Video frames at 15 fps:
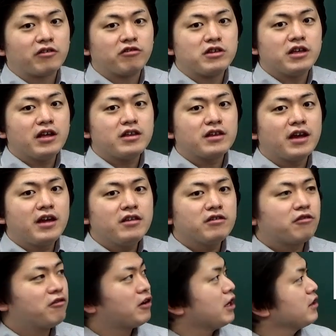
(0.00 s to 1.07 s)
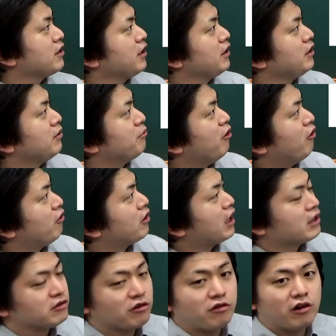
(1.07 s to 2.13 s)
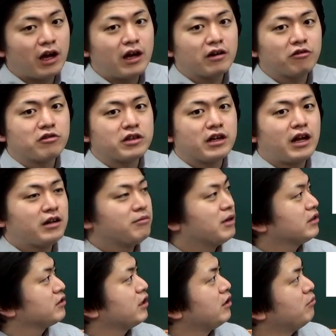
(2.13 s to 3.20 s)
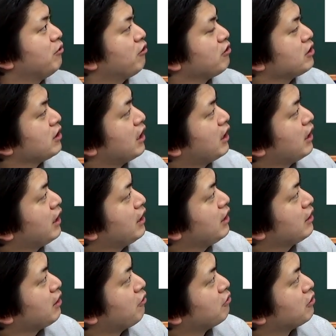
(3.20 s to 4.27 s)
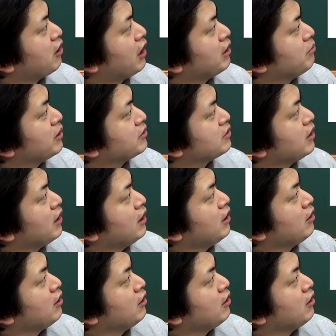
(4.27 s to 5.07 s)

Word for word: こちら歯科医師国家試験でも画像がこちらありますけども、こちらで出たことがあります。